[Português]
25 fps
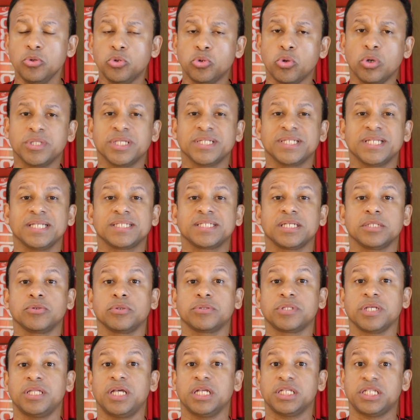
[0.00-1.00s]
todas essas
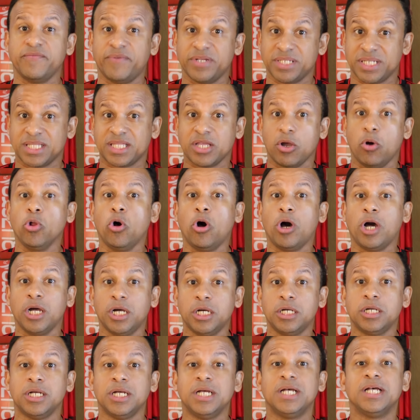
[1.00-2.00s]
alternativas, até o
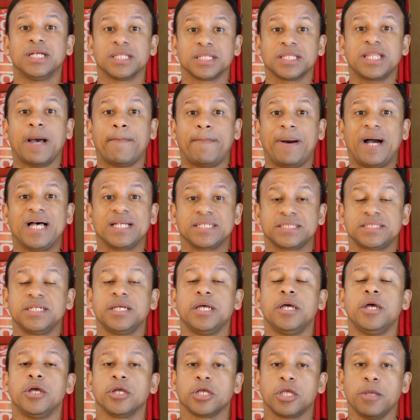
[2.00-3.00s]
Lohan, da
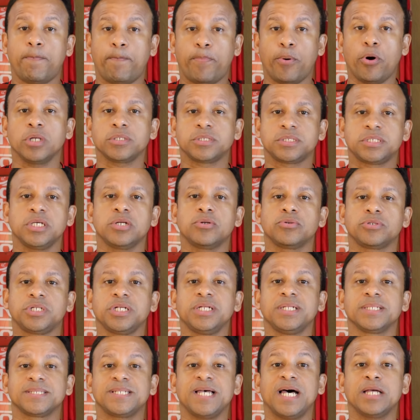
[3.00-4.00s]
base, que pode ser
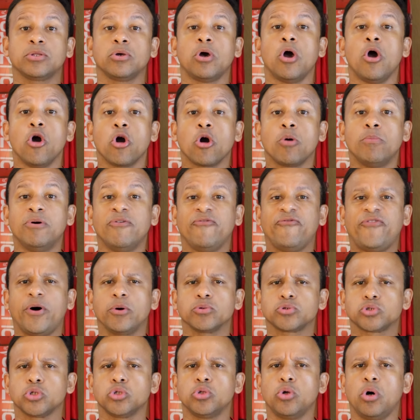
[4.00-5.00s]
utilizado como
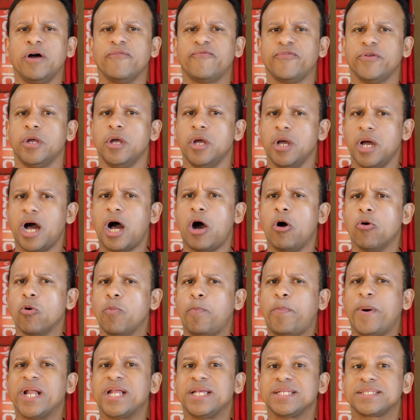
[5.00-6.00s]
falso 9,
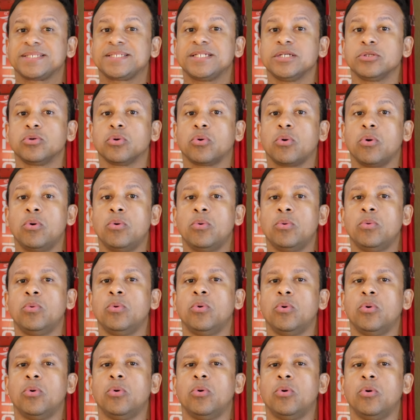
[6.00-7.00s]
algo parecido com
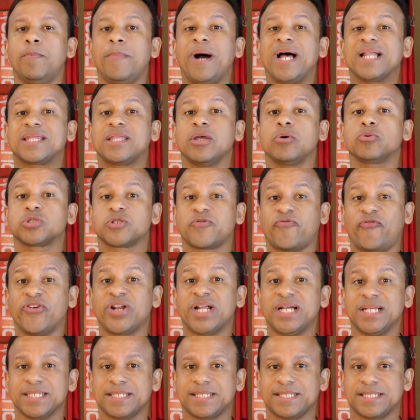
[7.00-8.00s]
o Matheus
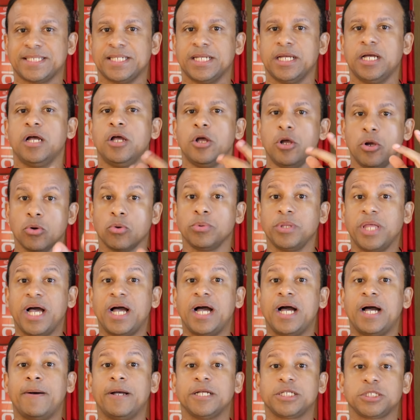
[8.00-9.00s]
França,
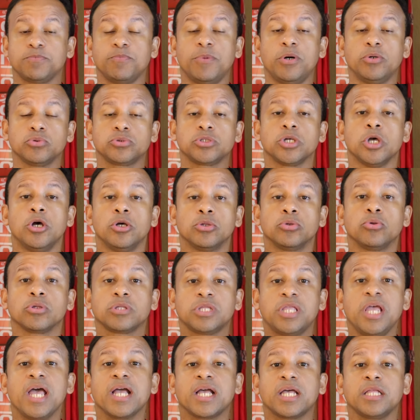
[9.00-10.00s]
nas mãos do
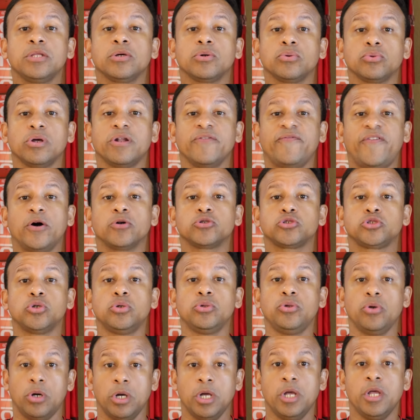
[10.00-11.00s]
técnico Dorival
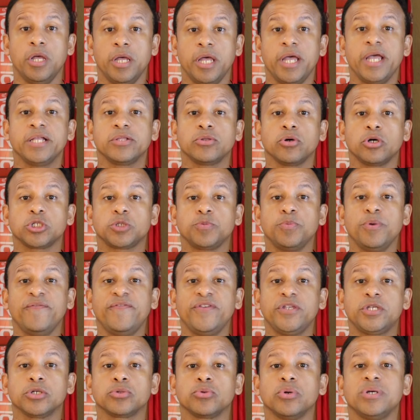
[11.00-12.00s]
Júnior, em
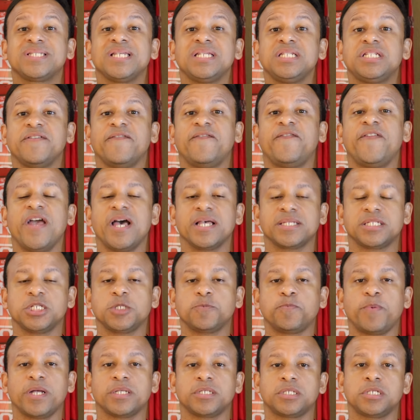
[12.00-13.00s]
2022, em
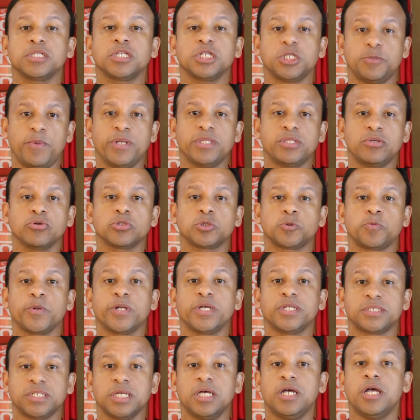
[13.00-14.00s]
diversas partidas, Matheus
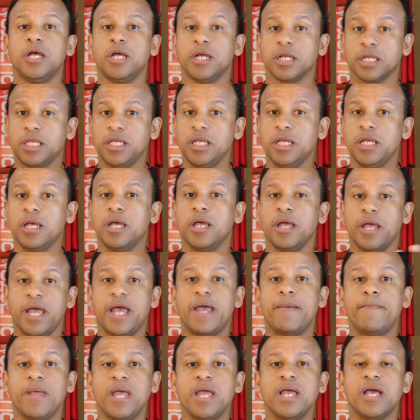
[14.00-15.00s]
França, que
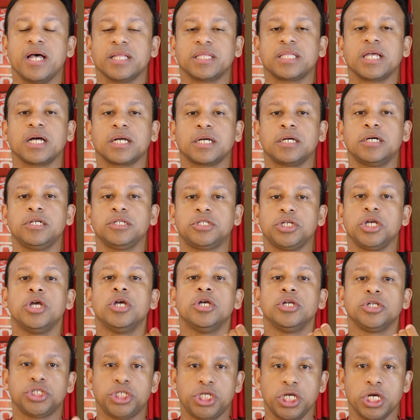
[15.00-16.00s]
é meia atacante,
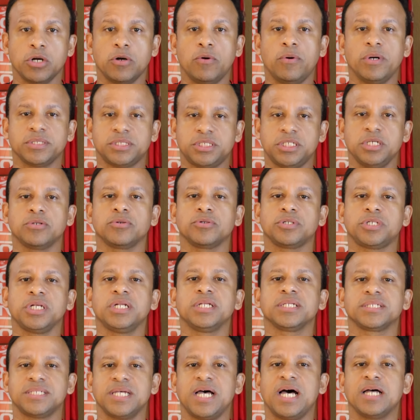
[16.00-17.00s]
chegou a ser
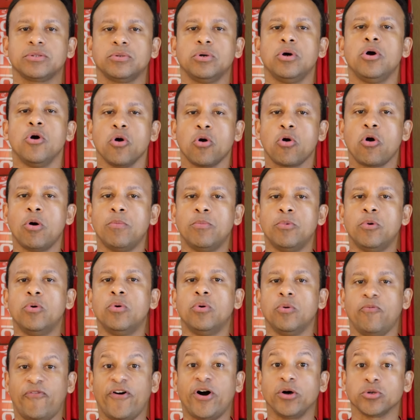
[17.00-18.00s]
utilizado
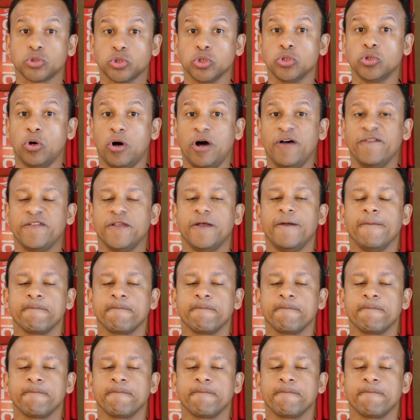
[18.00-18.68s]
como falso 9